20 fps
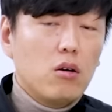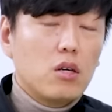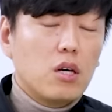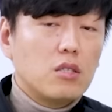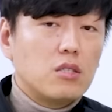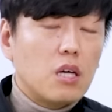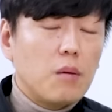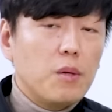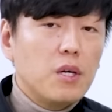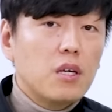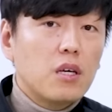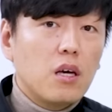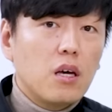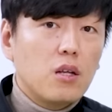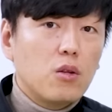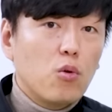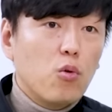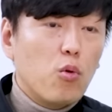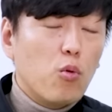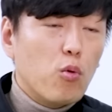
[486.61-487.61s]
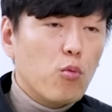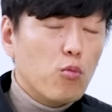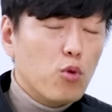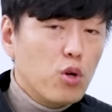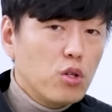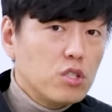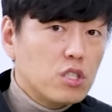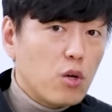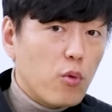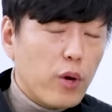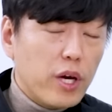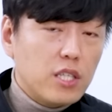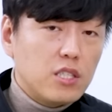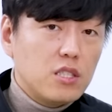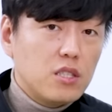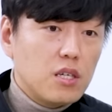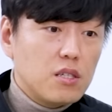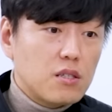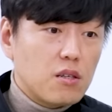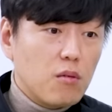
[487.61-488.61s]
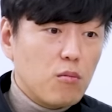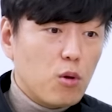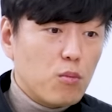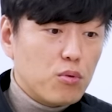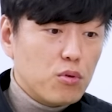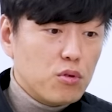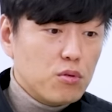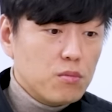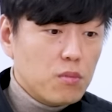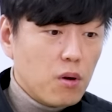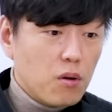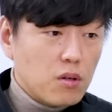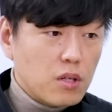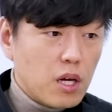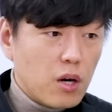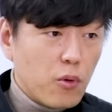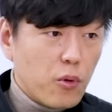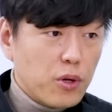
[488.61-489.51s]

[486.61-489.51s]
이게 재미있게도 물론 이제 외신에서 뭐 블룸버그나